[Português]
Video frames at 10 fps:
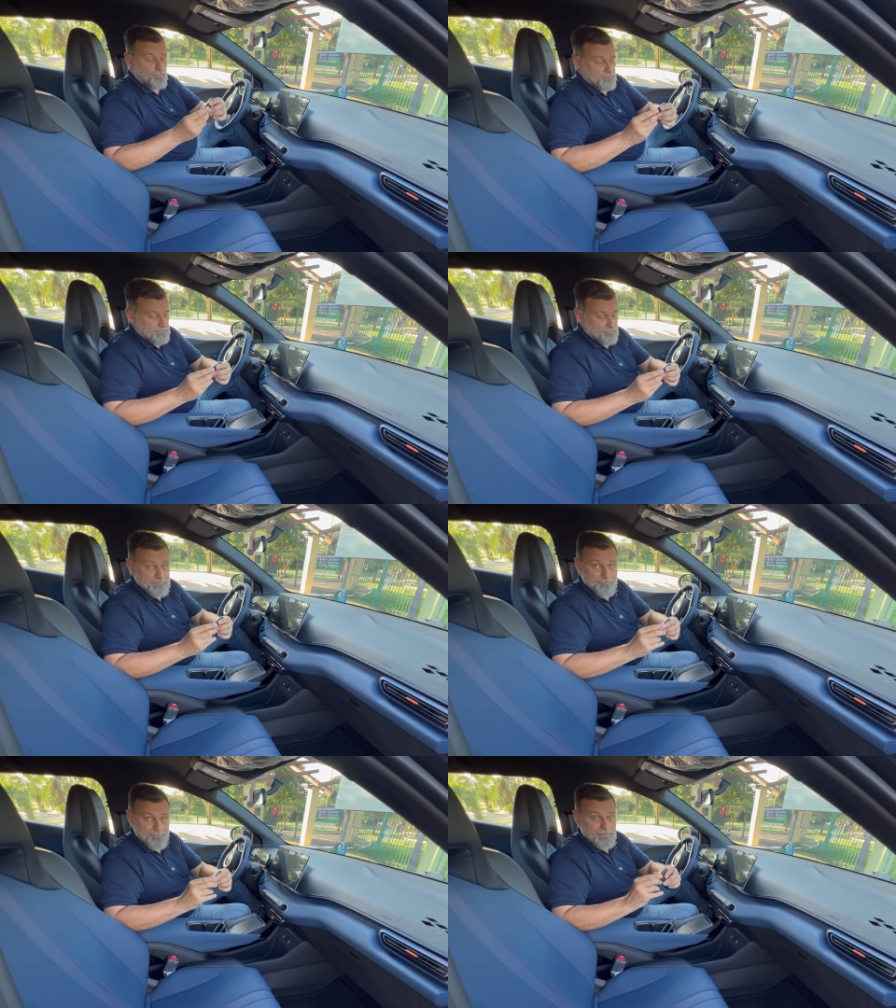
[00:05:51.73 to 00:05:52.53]
modelos
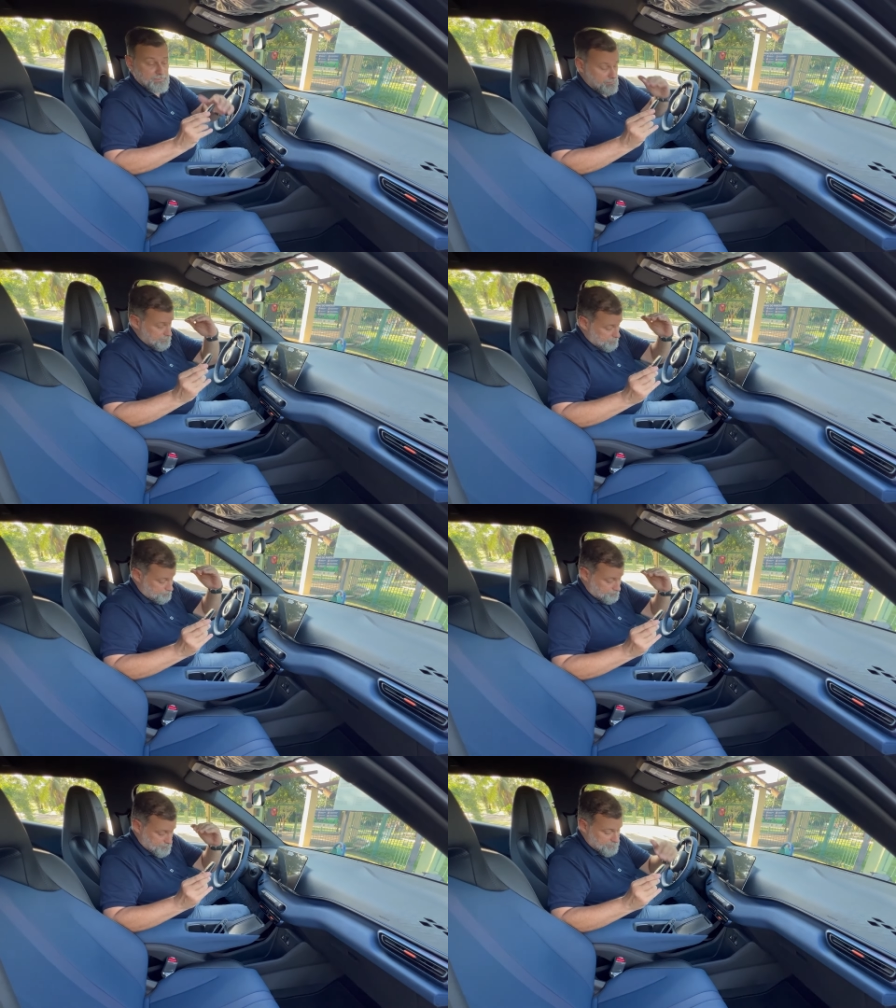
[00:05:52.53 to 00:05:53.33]
da BID
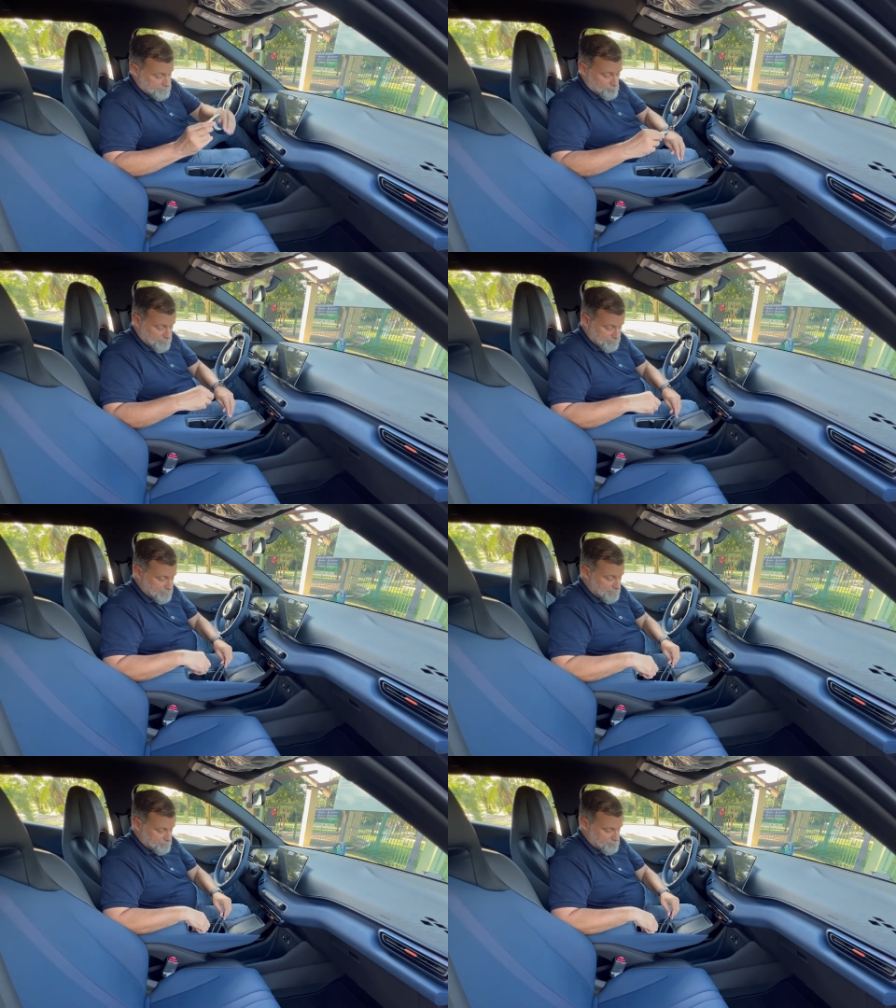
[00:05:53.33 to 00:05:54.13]
que são mais
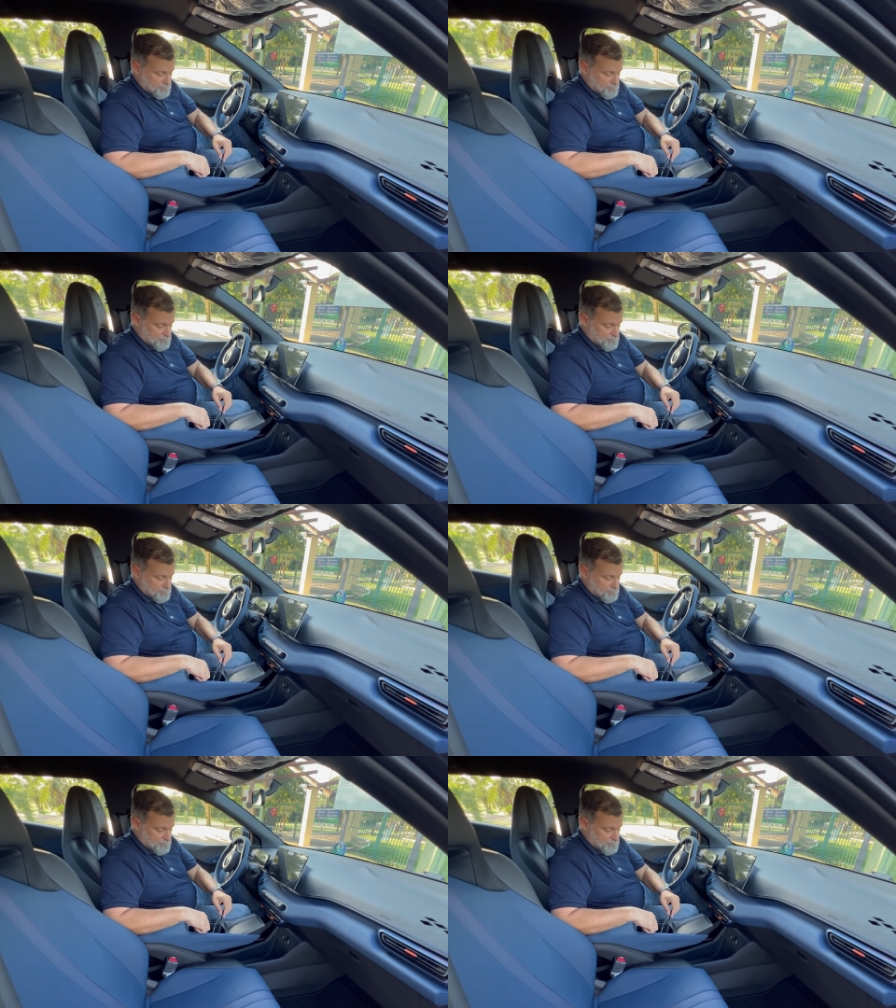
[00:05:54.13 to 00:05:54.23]
caros.